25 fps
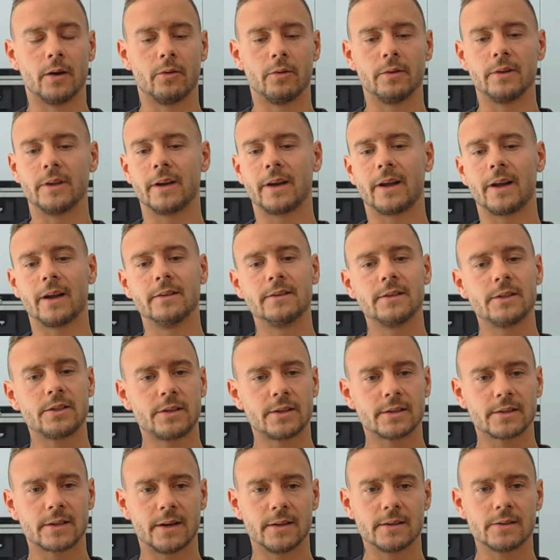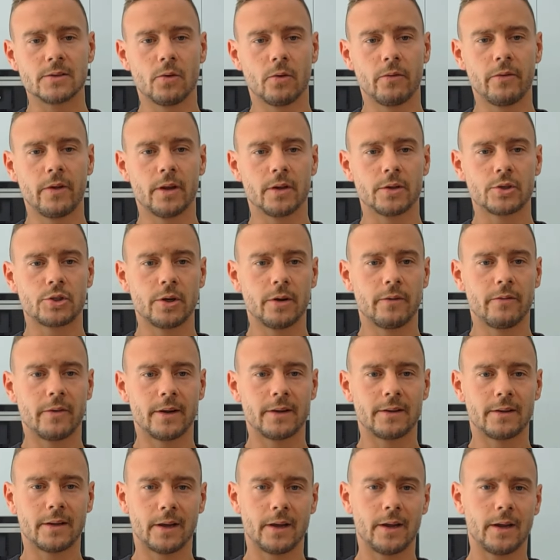Und dann kann sich das Ganze auch wieder ein Stück
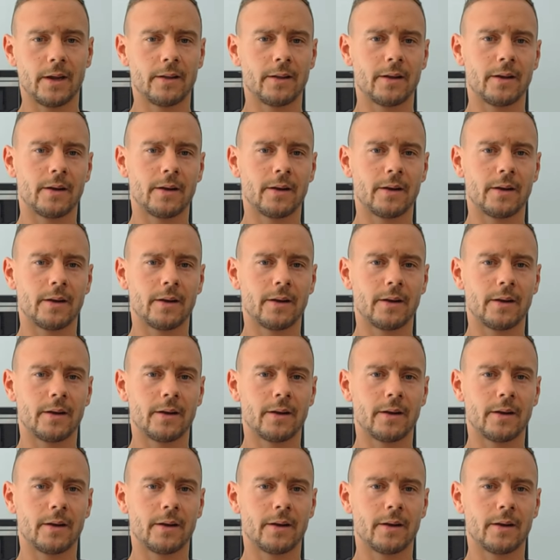weit drehen,